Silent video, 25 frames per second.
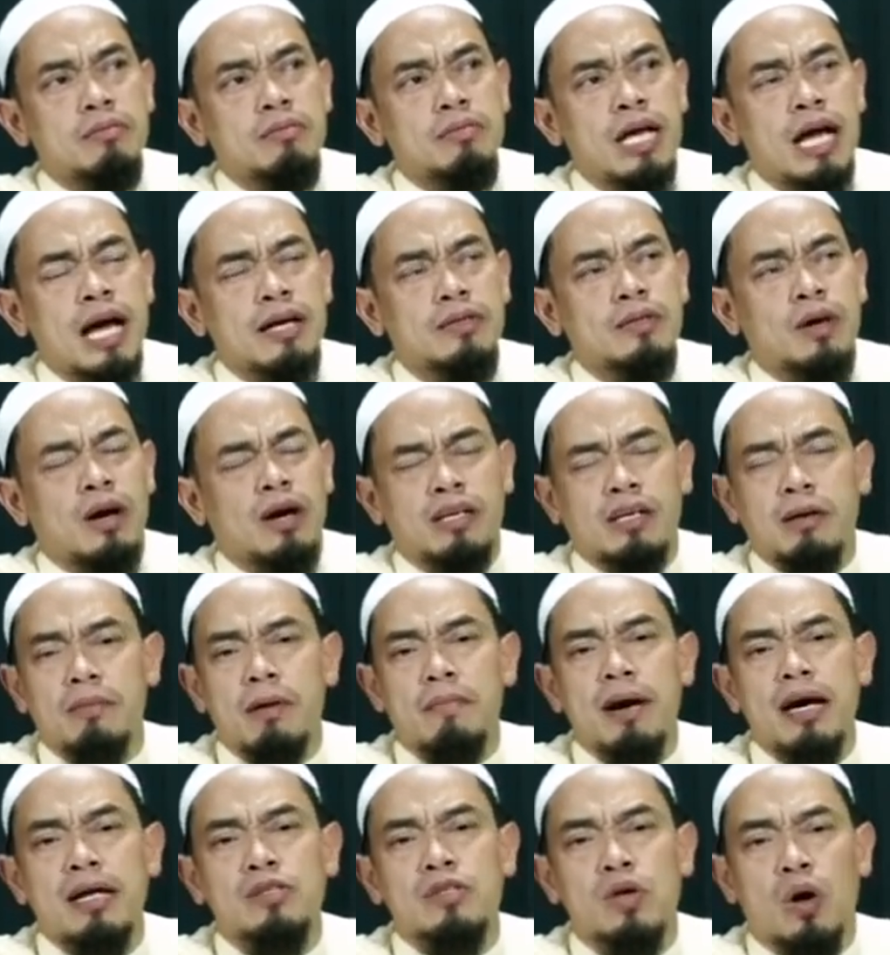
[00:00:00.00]
ถ่ายทอดกันป
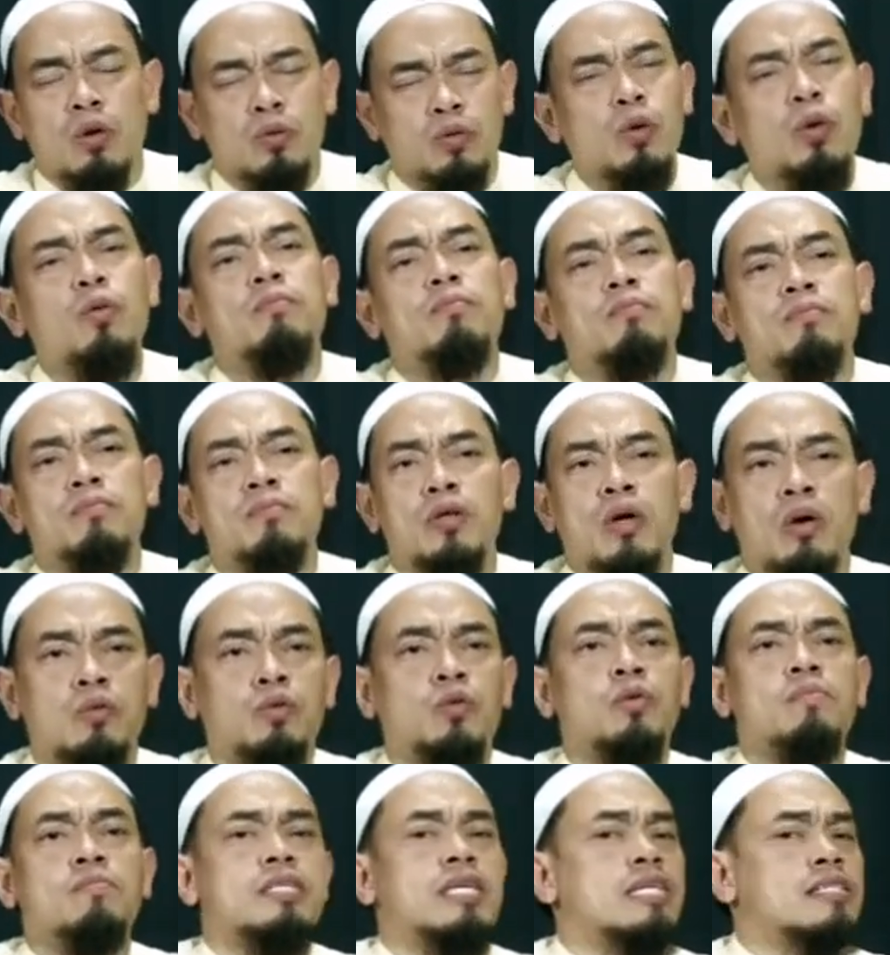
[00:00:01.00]
ระมาณ2
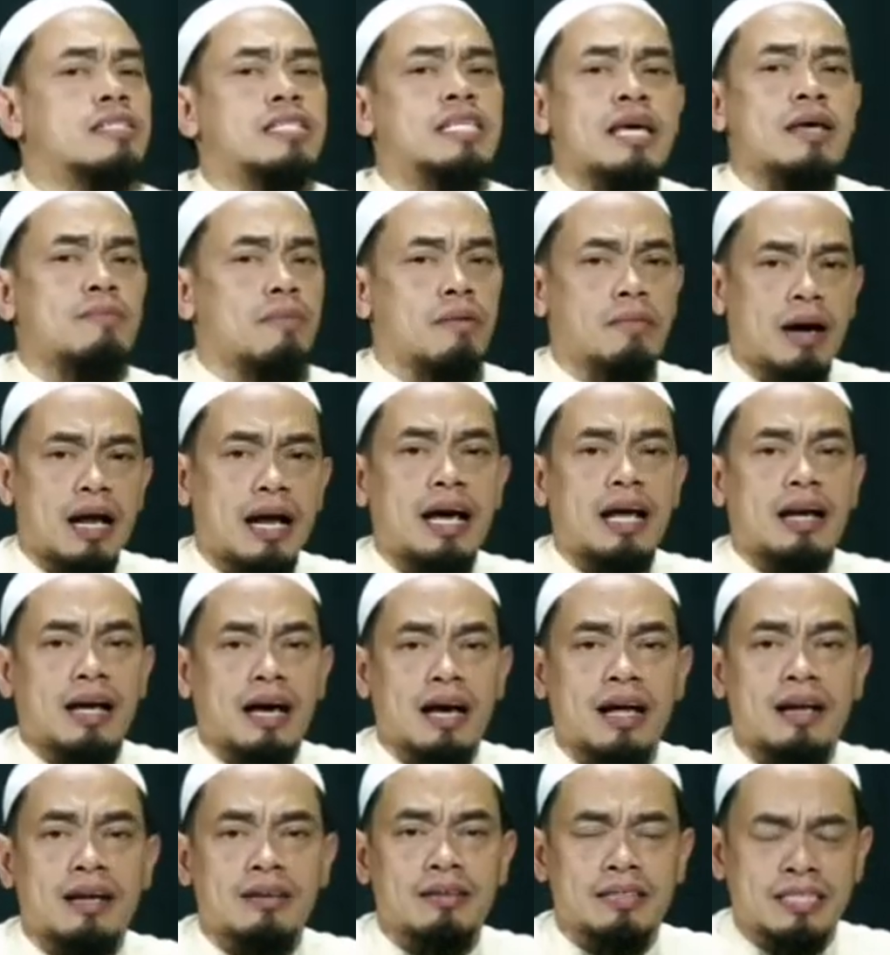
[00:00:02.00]
ทุ่มเสร็จประมาณนั้น
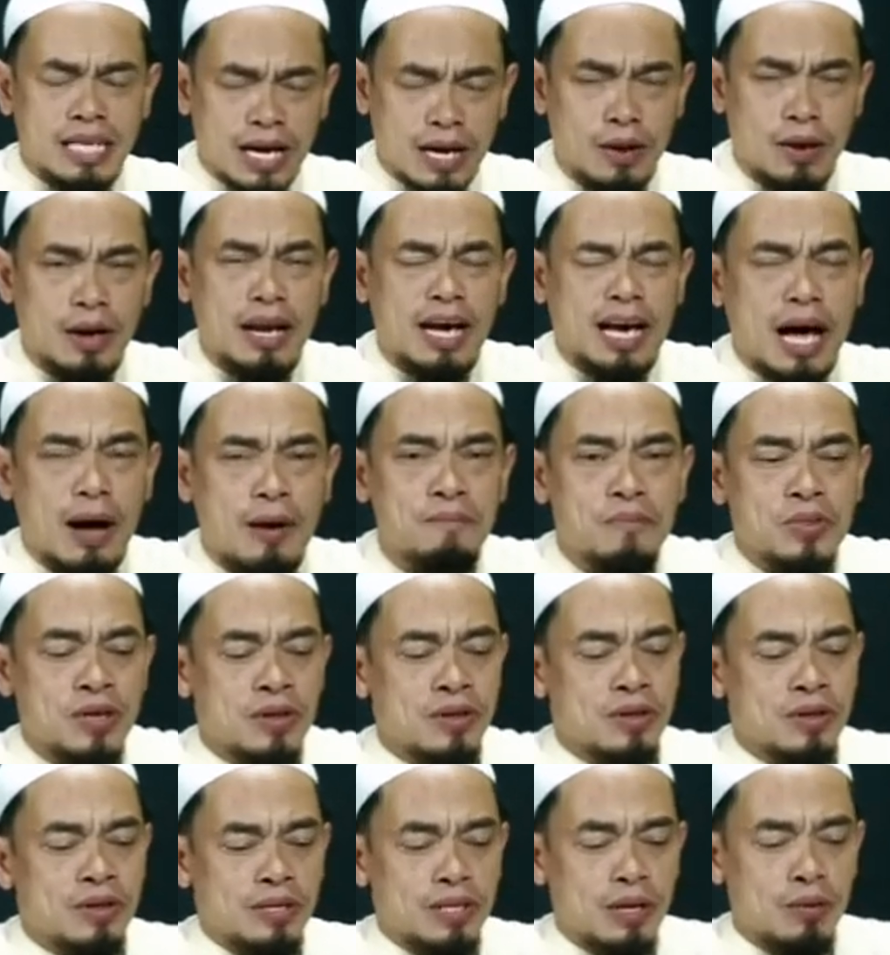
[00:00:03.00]
นะอินชาอัลลอฮ์นะครับ
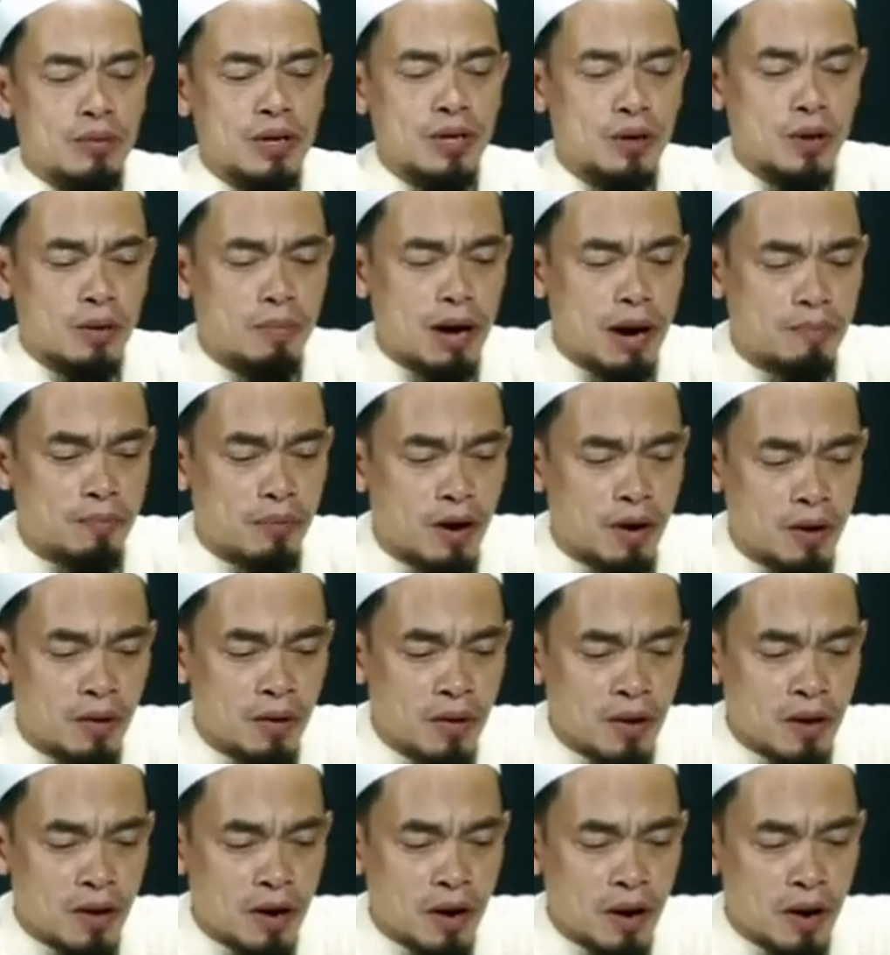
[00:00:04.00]
แต่วันนี้ขอมาอัพเพ
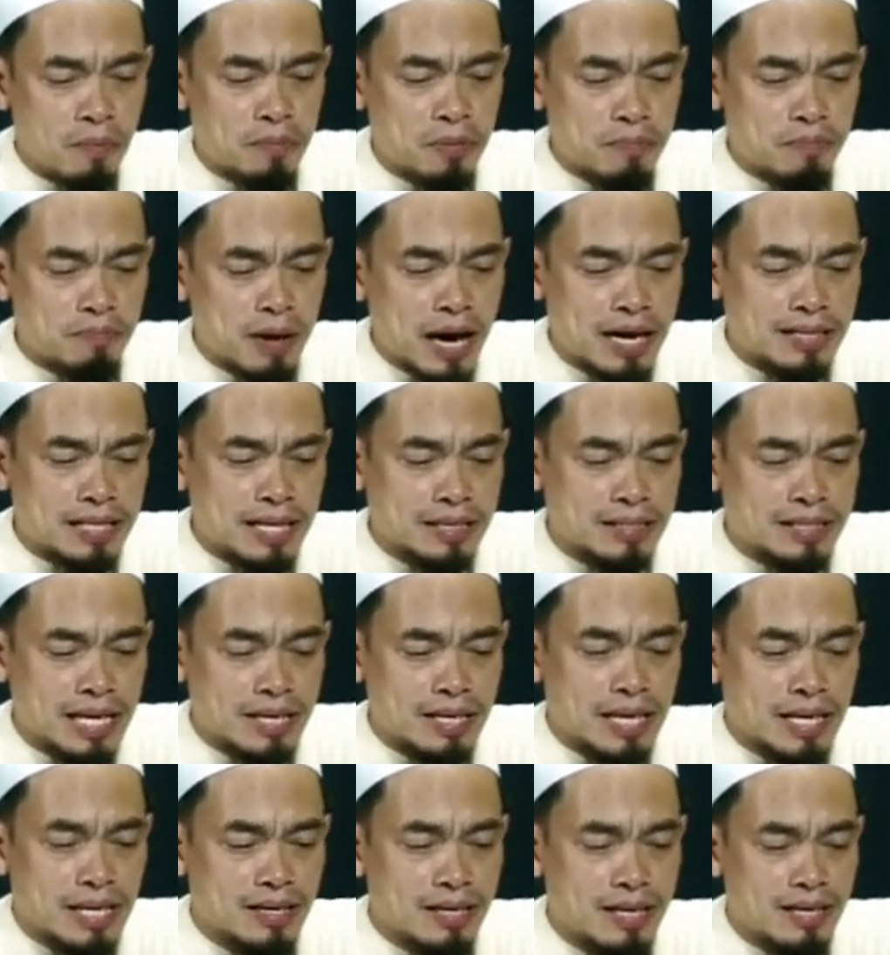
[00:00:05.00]
ราะผิดพลาดทางเทค
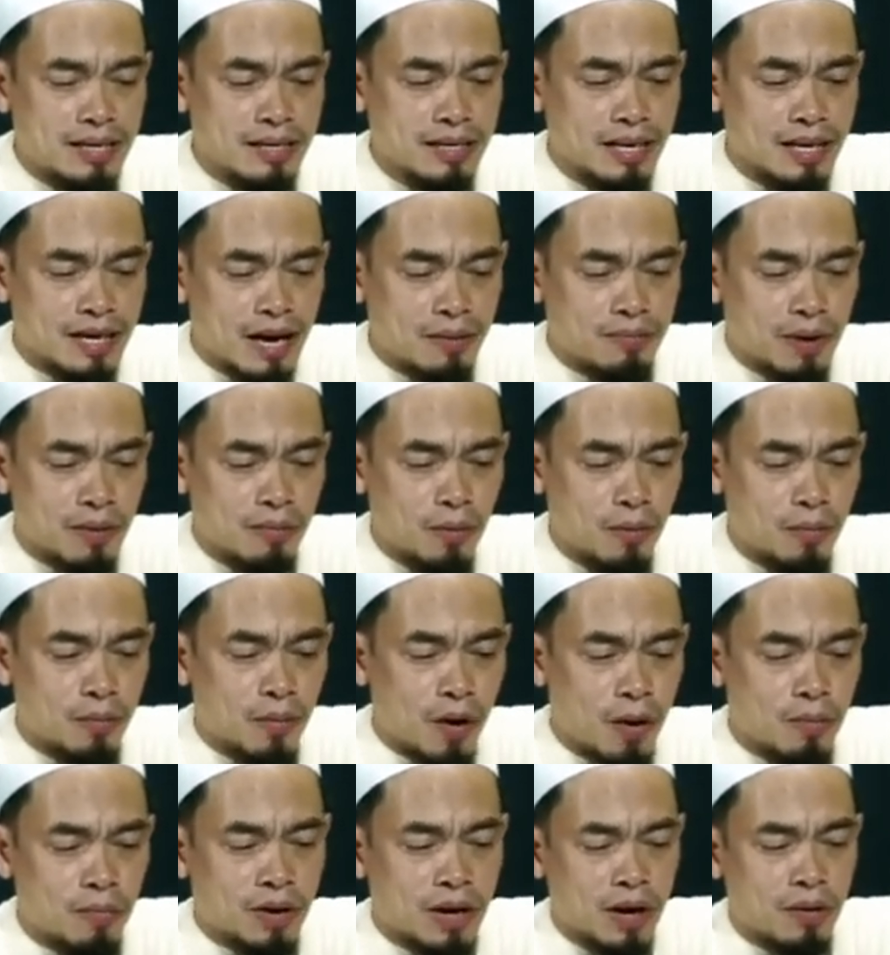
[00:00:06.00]
นิคนิดนึงนะครับระบบค
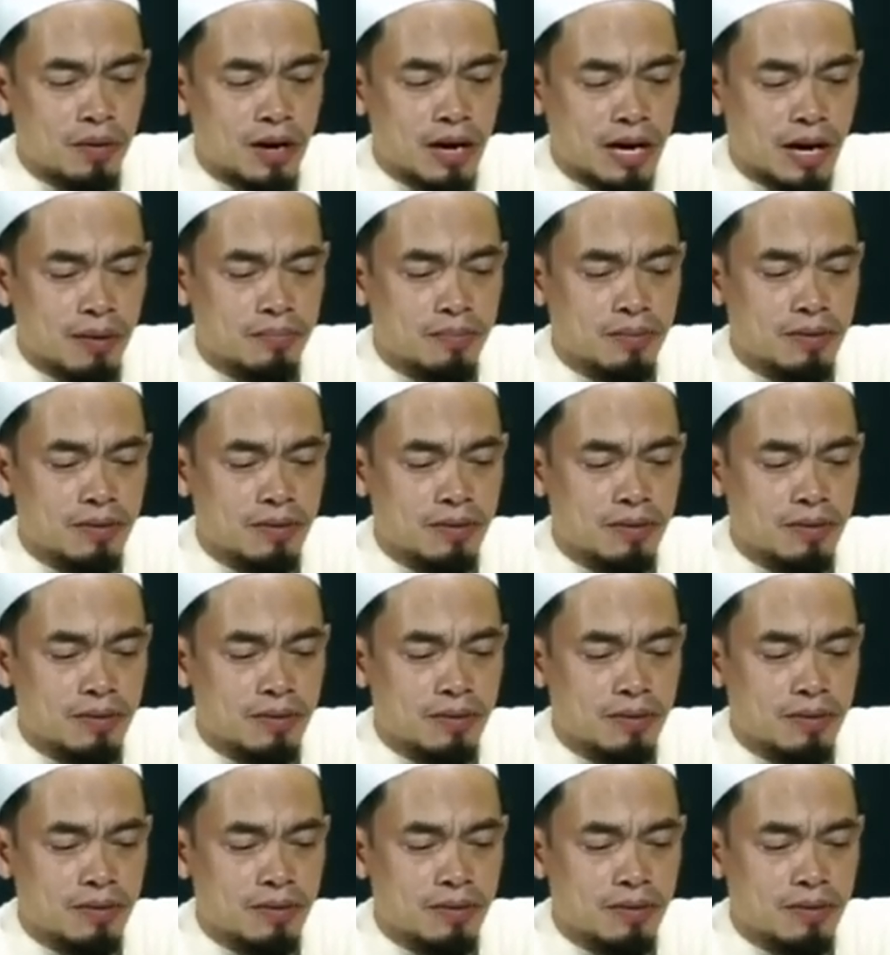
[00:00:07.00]
อมเรานะครับ